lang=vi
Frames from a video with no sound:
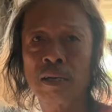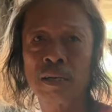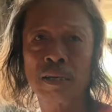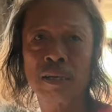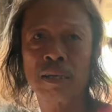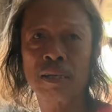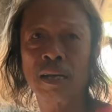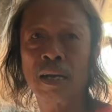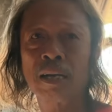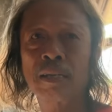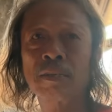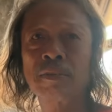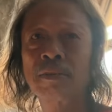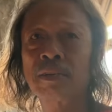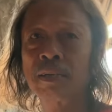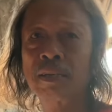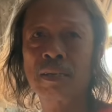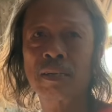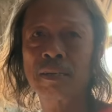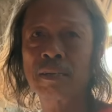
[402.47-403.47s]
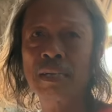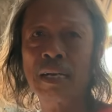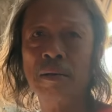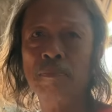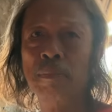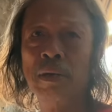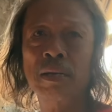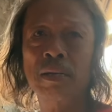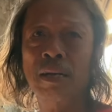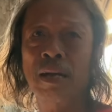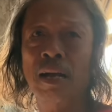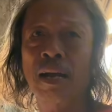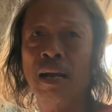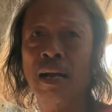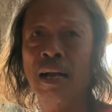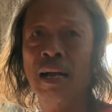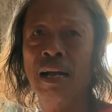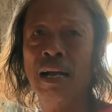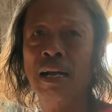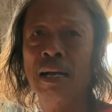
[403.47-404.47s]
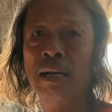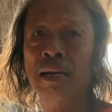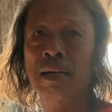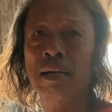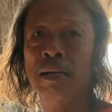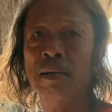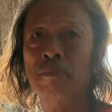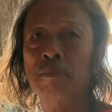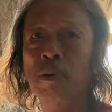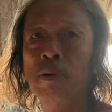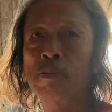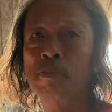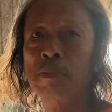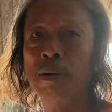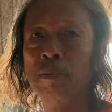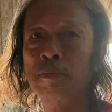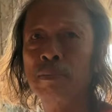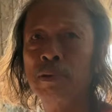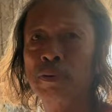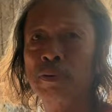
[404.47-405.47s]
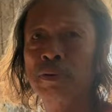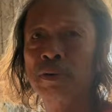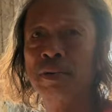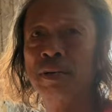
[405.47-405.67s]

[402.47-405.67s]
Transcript: dạ vợ tôi lúc có hai mấy à dạ 45 tuổi